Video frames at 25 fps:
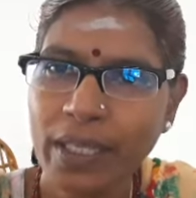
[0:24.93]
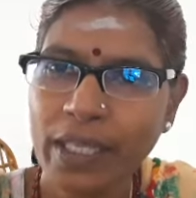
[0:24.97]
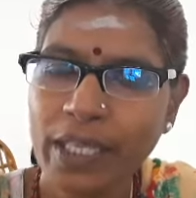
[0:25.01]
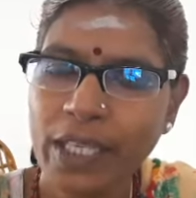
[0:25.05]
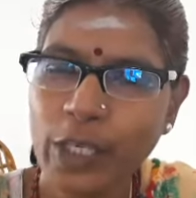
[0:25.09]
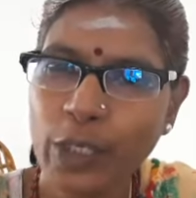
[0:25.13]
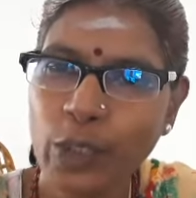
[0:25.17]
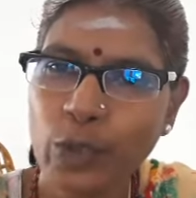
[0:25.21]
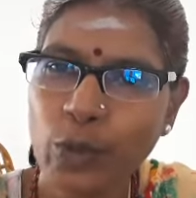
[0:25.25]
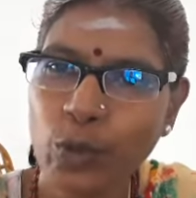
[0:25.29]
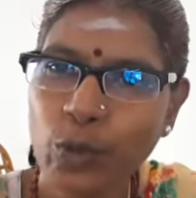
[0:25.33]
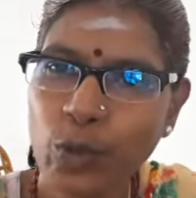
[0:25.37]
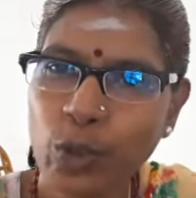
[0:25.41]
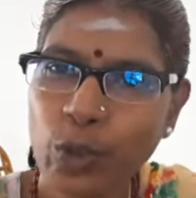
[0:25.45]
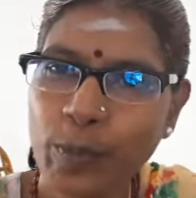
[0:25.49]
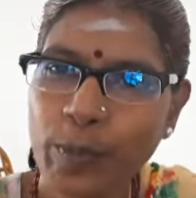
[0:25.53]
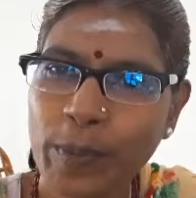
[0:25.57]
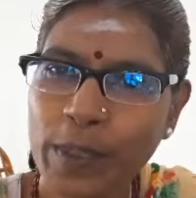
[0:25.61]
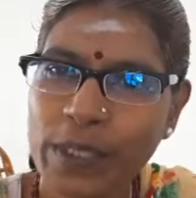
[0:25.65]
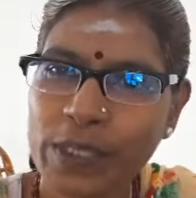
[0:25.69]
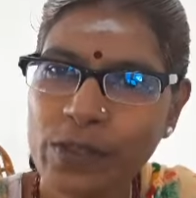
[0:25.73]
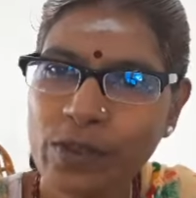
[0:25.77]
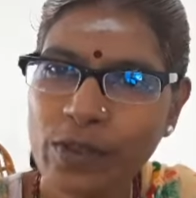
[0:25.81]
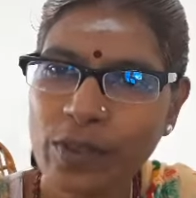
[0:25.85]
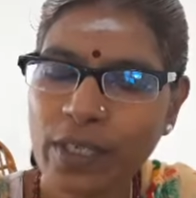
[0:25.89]
இங்கே
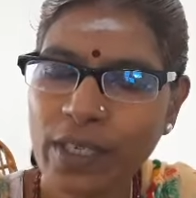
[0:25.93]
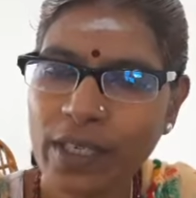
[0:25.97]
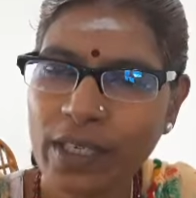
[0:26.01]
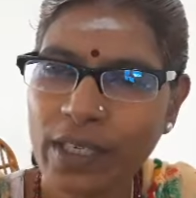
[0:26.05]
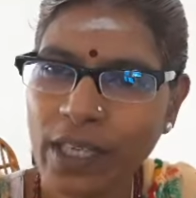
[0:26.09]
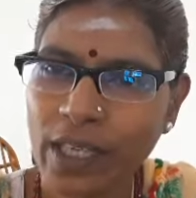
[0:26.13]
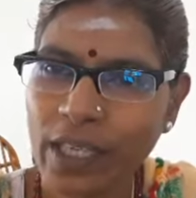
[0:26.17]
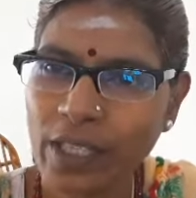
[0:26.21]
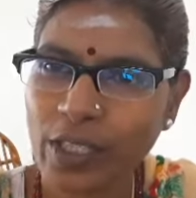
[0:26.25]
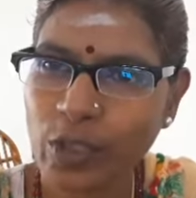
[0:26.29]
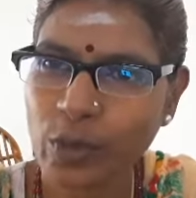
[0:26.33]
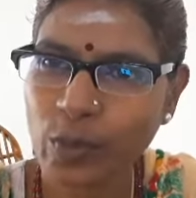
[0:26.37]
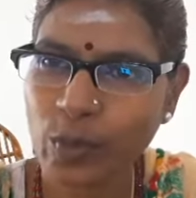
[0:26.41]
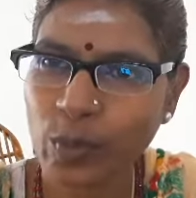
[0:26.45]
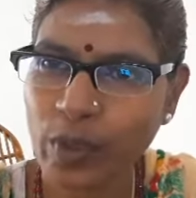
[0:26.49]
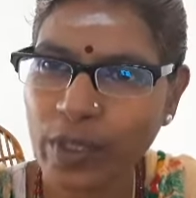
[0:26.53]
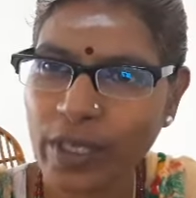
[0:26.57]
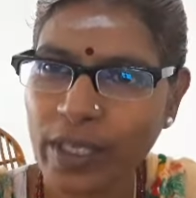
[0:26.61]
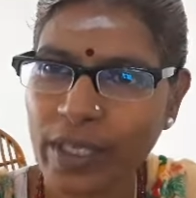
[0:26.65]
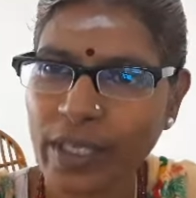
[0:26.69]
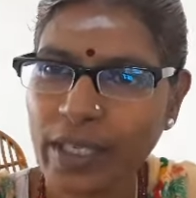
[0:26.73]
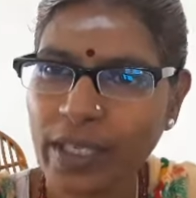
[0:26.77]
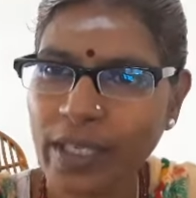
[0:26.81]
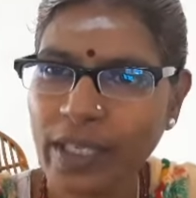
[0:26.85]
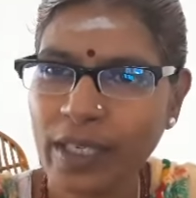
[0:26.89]
நூறுரூபா சொன்னாங்கன்னா அதை
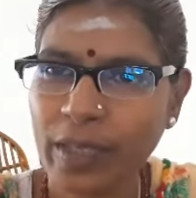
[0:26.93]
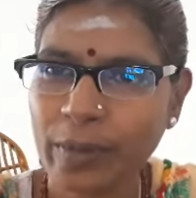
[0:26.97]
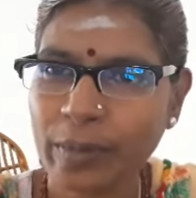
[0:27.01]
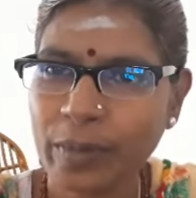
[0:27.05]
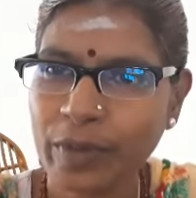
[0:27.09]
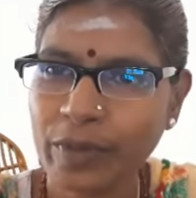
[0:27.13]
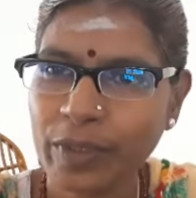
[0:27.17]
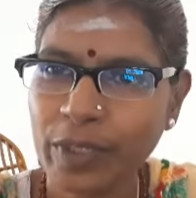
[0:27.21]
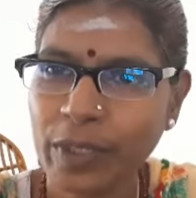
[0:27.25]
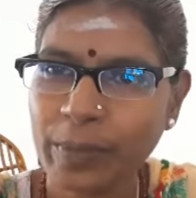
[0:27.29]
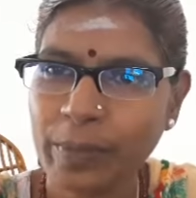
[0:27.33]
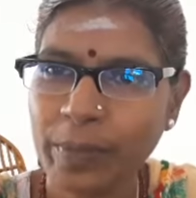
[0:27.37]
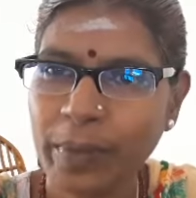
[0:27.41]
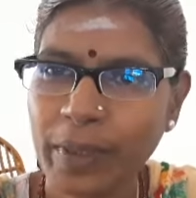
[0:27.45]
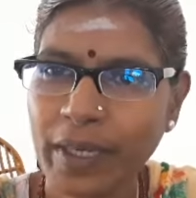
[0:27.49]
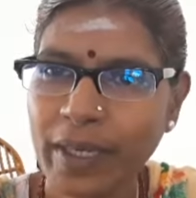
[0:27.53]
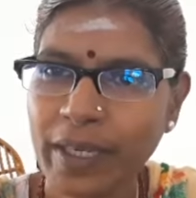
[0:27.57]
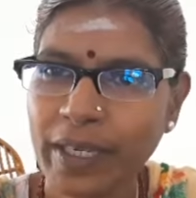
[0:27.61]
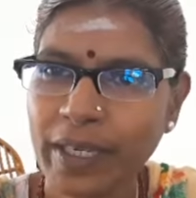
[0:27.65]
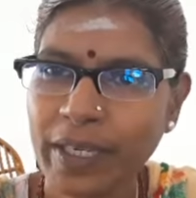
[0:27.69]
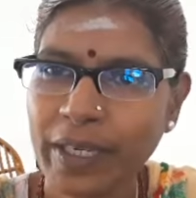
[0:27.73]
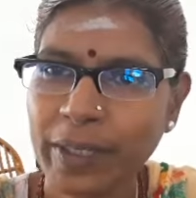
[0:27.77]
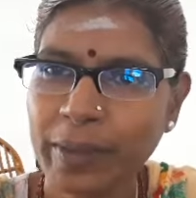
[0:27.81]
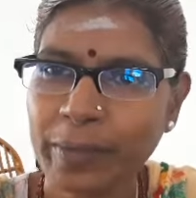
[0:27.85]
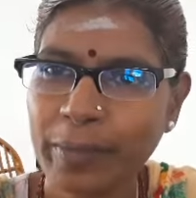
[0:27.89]
உடனே நம்ம வந்து
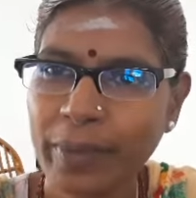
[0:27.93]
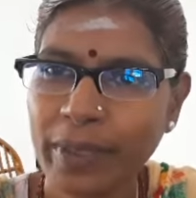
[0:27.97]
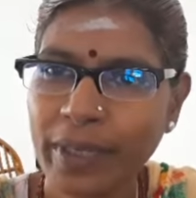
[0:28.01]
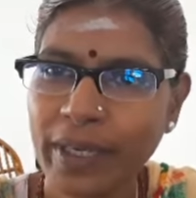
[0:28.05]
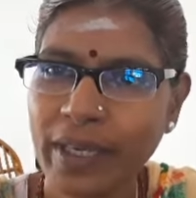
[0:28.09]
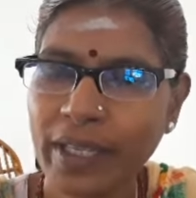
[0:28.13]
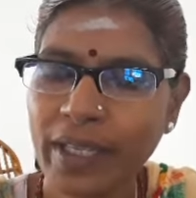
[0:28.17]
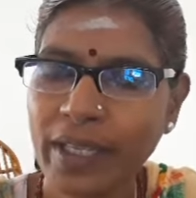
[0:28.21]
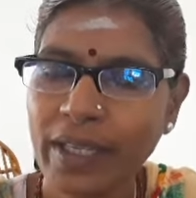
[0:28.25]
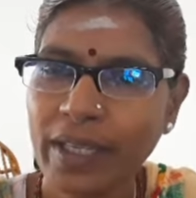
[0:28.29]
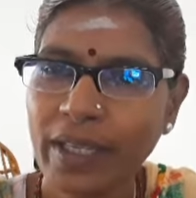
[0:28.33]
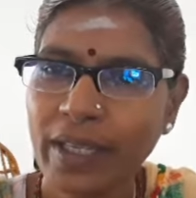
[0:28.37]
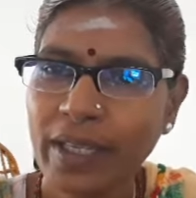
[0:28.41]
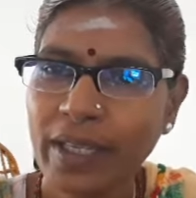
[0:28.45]
பார்கின் பண்ணி